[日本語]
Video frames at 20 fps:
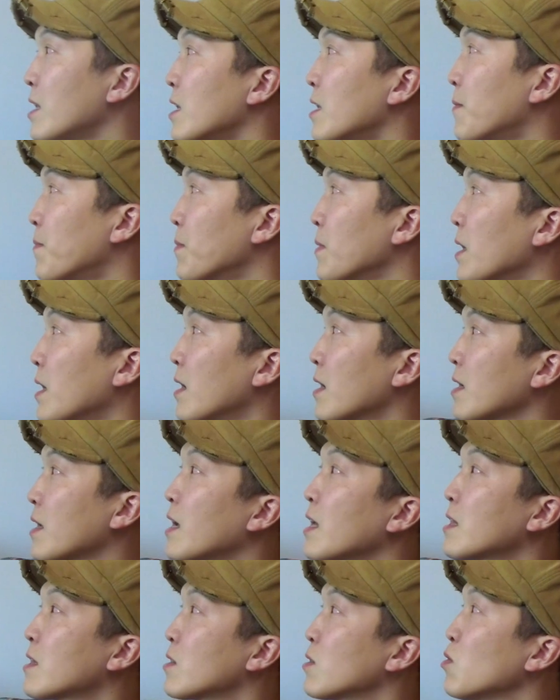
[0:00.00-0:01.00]
り
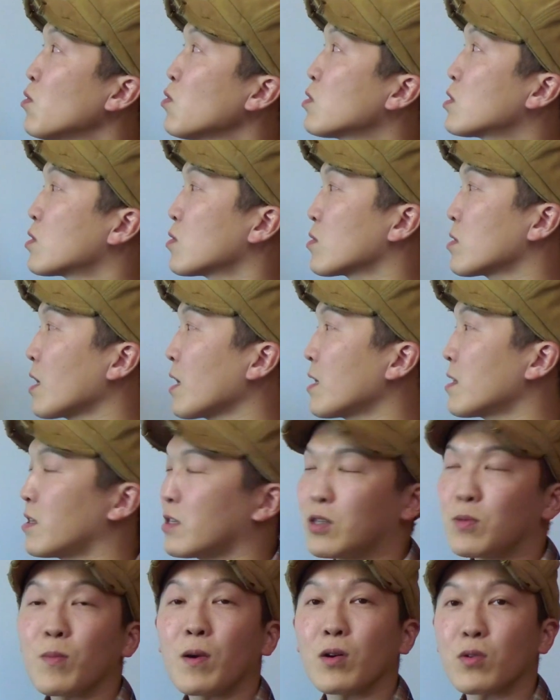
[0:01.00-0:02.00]
血糖値を下げて
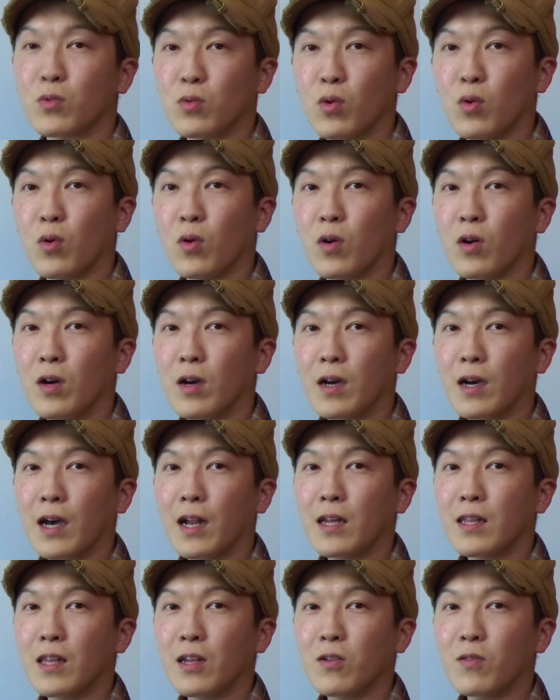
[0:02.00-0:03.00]
しまうと、
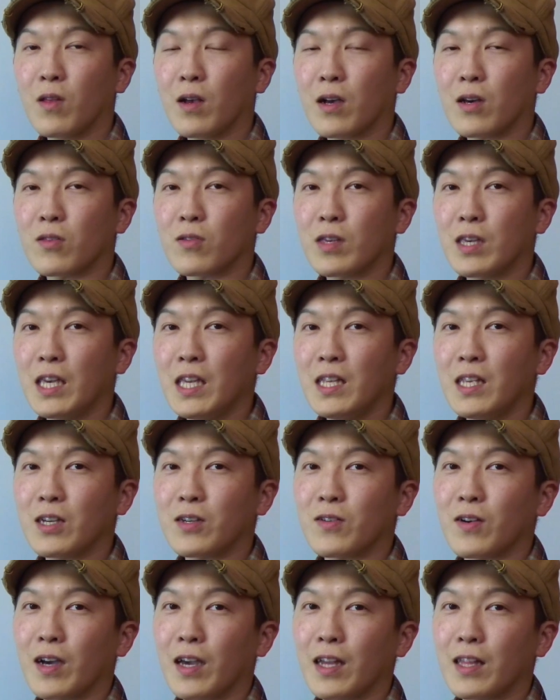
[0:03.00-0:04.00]
体の中の筋
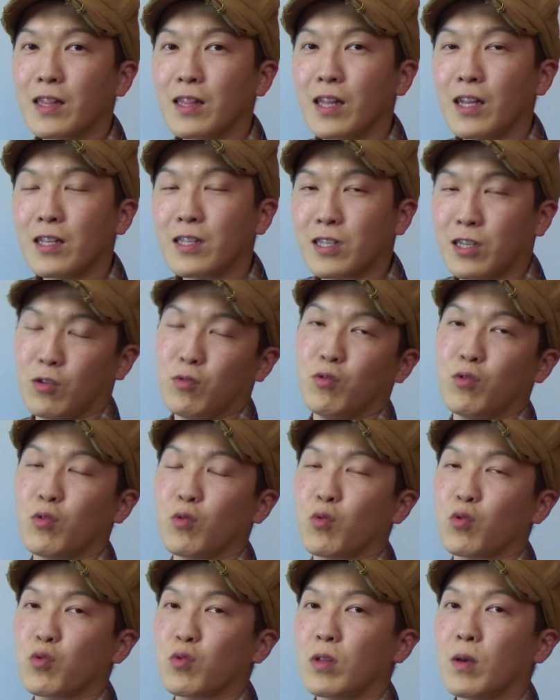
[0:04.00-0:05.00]
肉が減ってっちゃうって
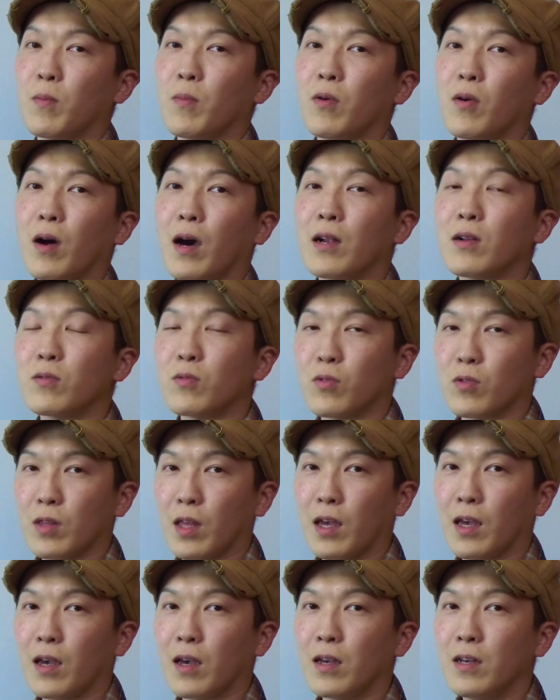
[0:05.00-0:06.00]
いうことでもあるの
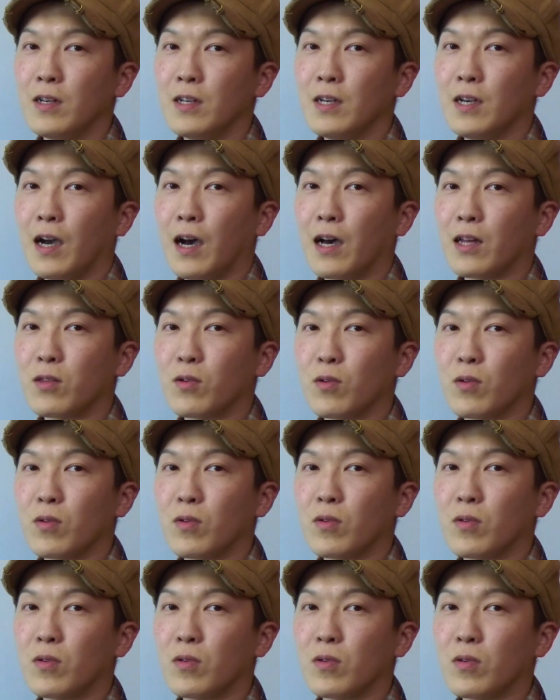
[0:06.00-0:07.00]
で、
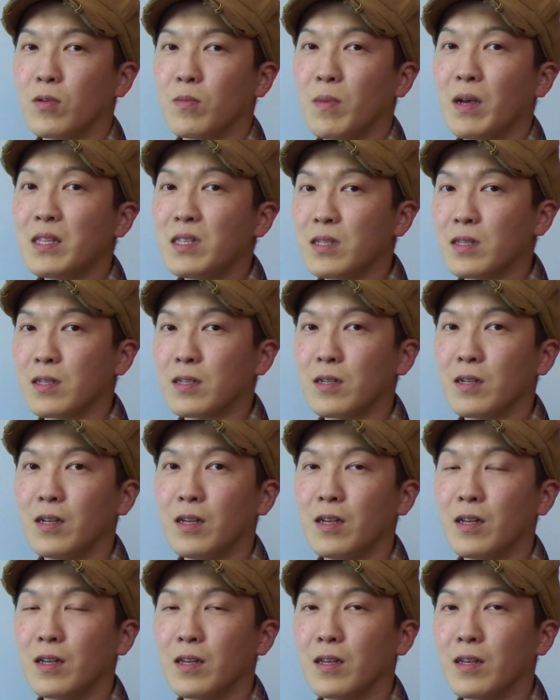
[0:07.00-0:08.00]
まず
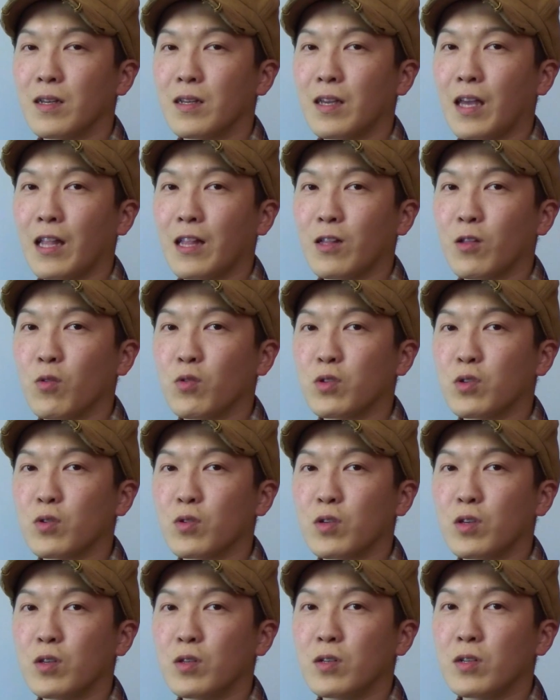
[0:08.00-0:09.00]
血糖値
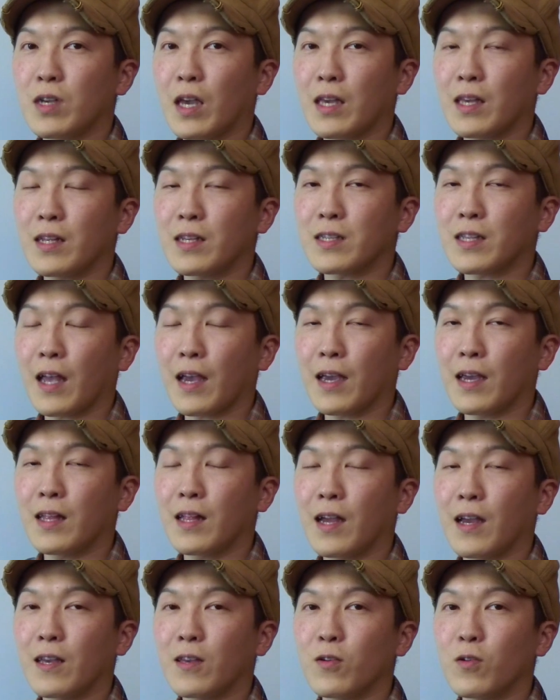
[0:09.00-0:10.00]
を急激に下げ
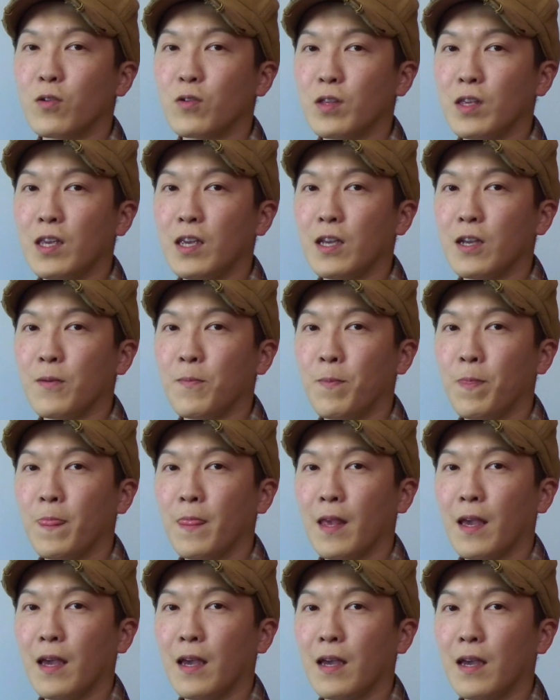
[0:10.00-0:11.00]
ないように、
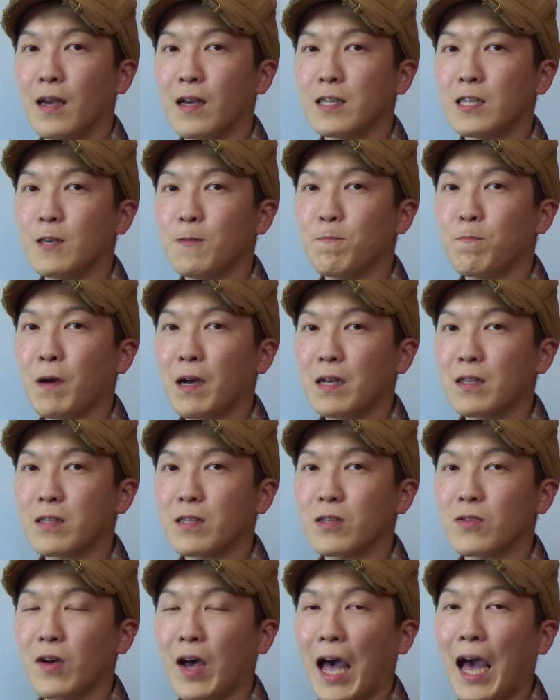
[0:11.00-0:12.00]
心拍
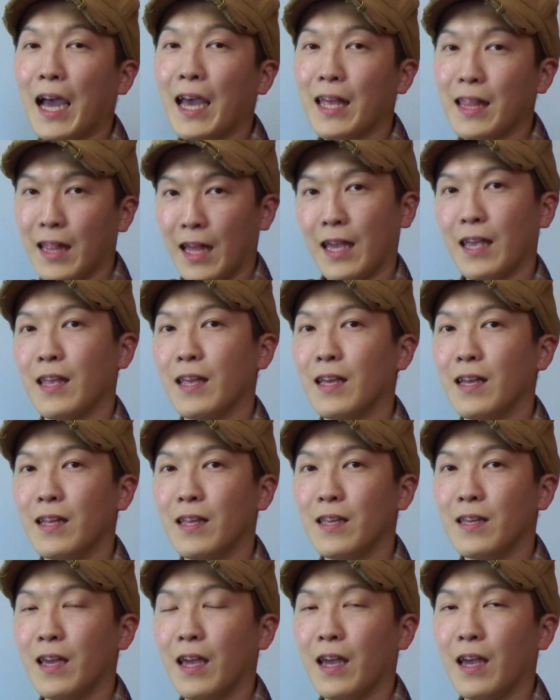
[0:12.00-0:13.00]
数は上げない、
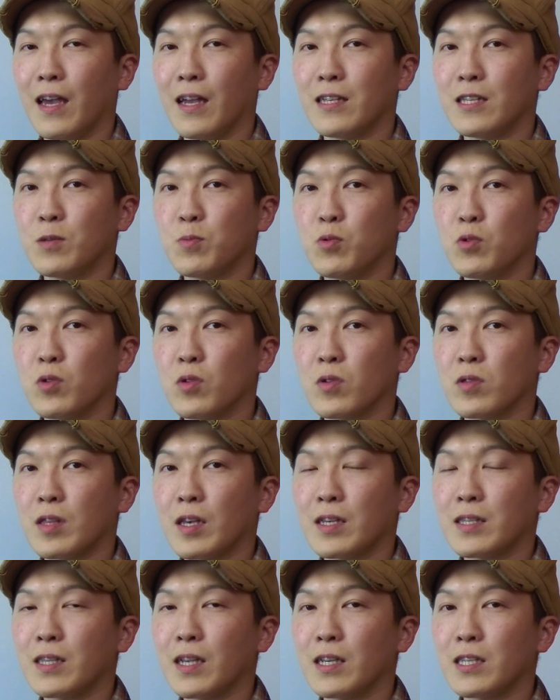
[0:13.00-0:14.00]
自分の
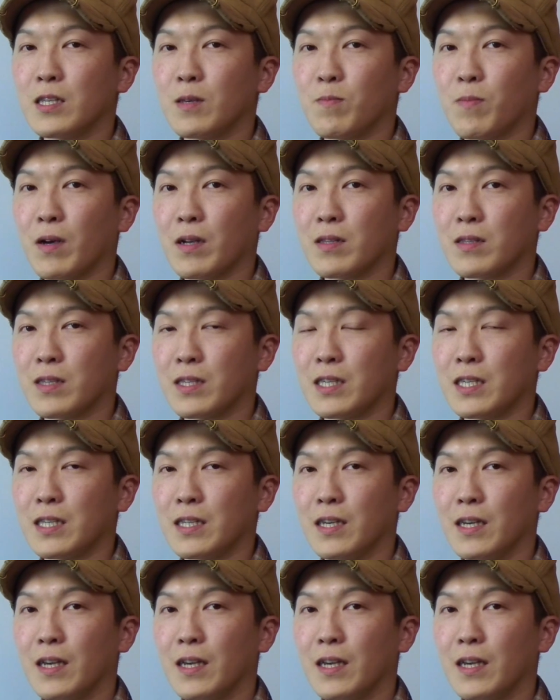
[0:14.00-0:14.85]
適正心拍値、